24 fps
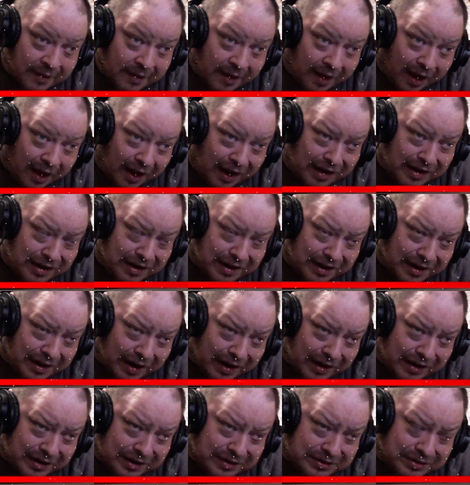Ale,
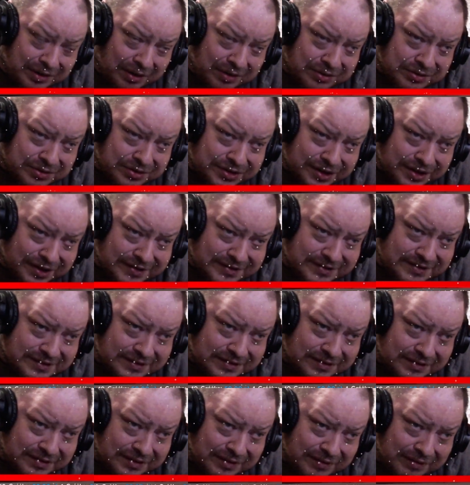ale to już
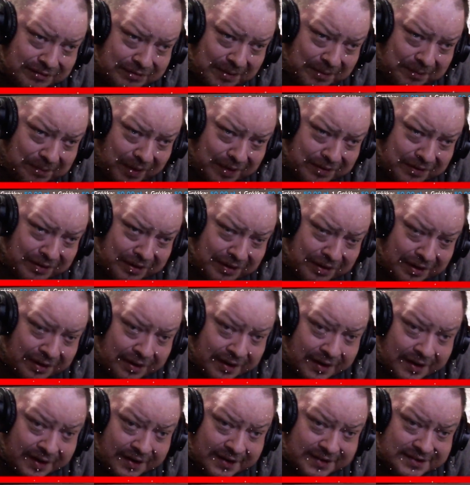jest, y, wie pan,
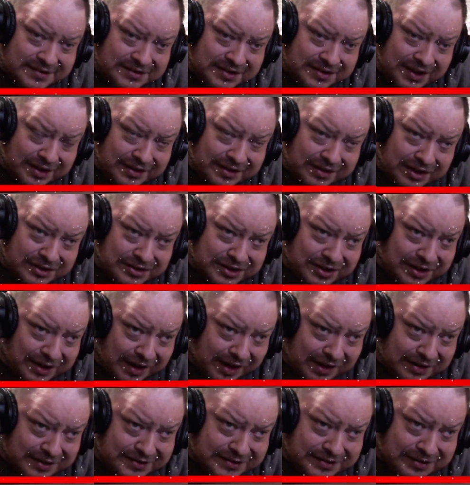istnieje także
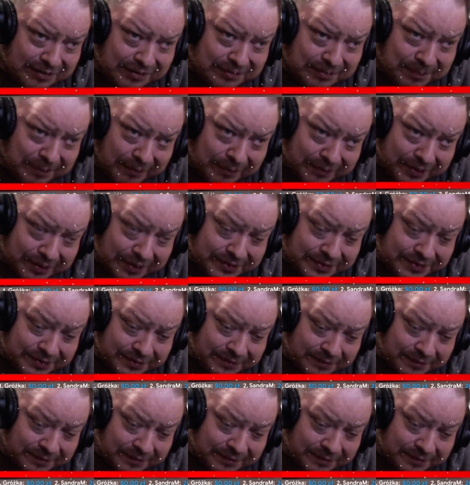granica wypowiedzi.